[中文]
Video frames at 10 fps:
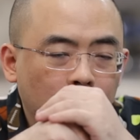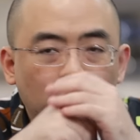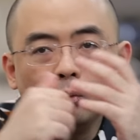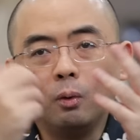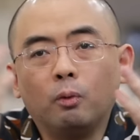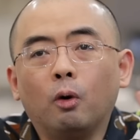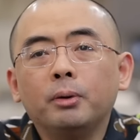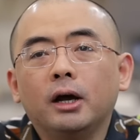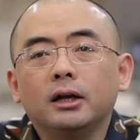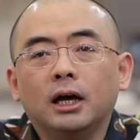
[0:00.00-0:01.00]
但我我
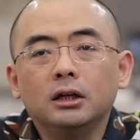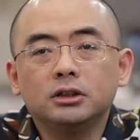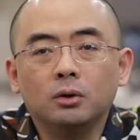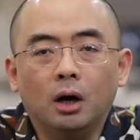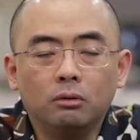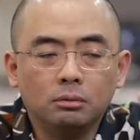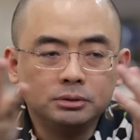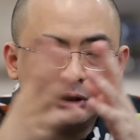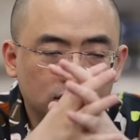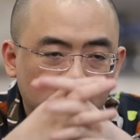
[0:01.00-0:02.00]
不了解他的情况，我
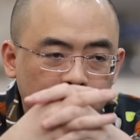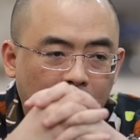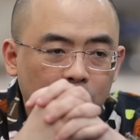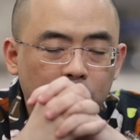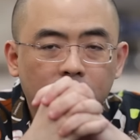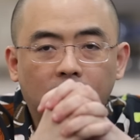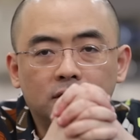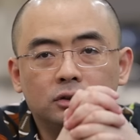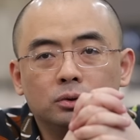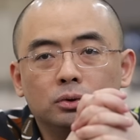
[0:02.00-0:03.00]
不知道他是大陆人还
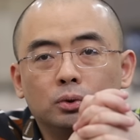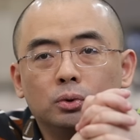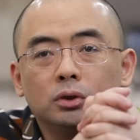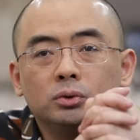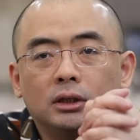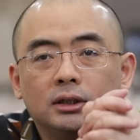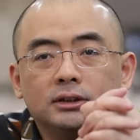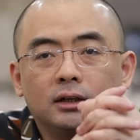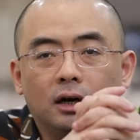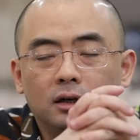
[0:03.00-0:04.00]
是就是土生土长的
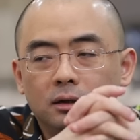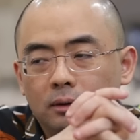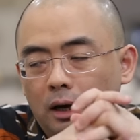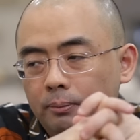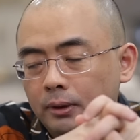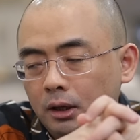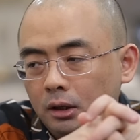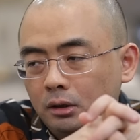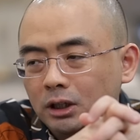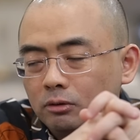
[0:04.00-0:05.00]
香港人啊。
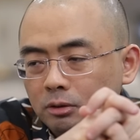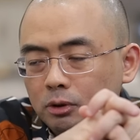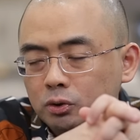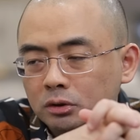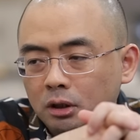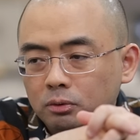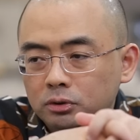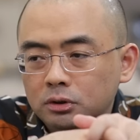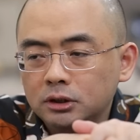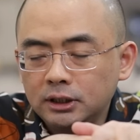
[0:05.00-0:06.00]
那我这么说呢，我
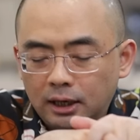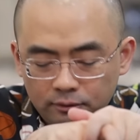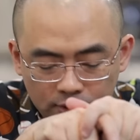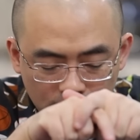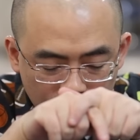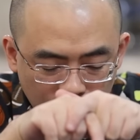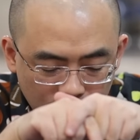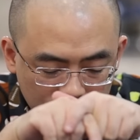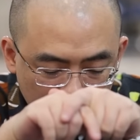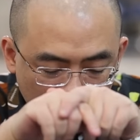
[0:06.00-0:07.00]
觉得是这样的，这三
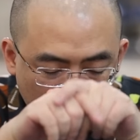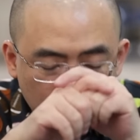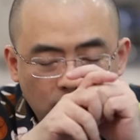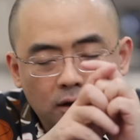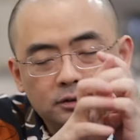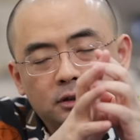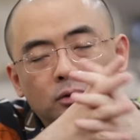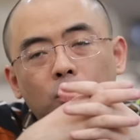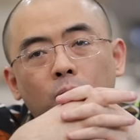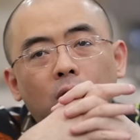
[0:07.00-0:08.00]
这个二二十三
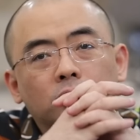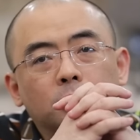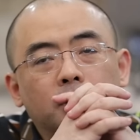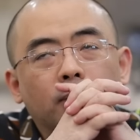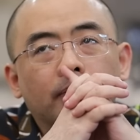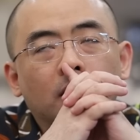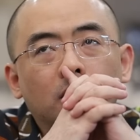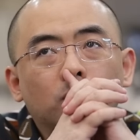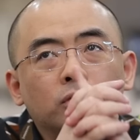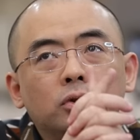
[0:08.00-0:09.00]
条通过了，对不对？
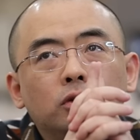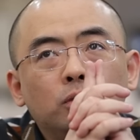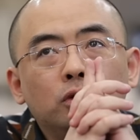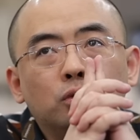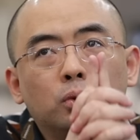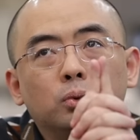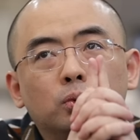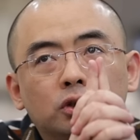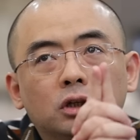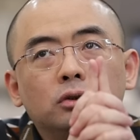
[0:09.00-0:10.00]
我觉得对于
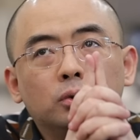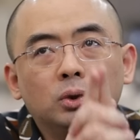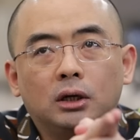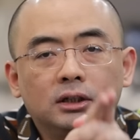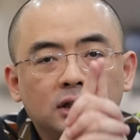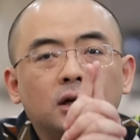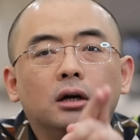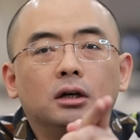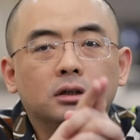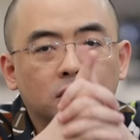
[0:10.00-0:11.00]
土生土长的香
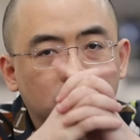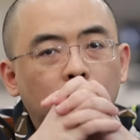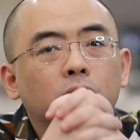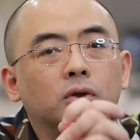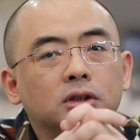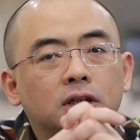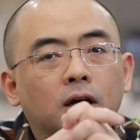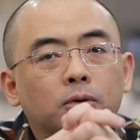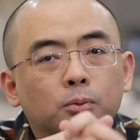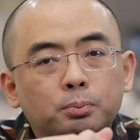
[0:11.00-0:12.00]
港人可能会有一
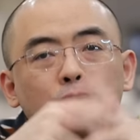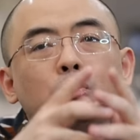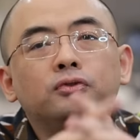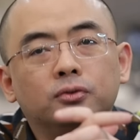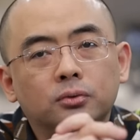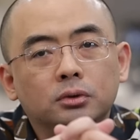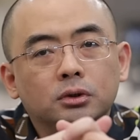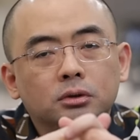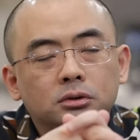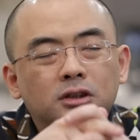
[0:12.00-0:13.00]
些就不舒服，
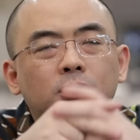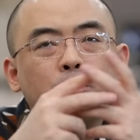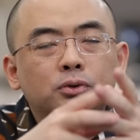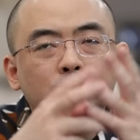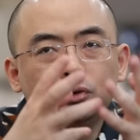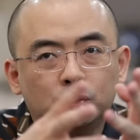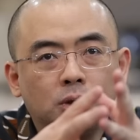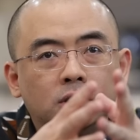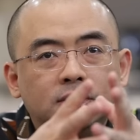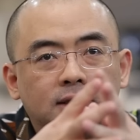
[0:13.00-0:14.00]
但这个不舒服主
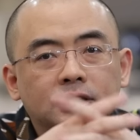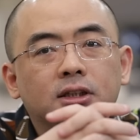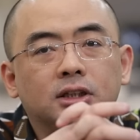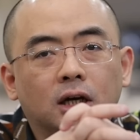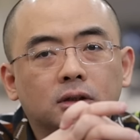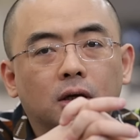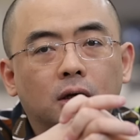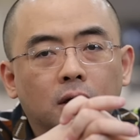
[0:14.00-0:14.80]
要是在心理上的。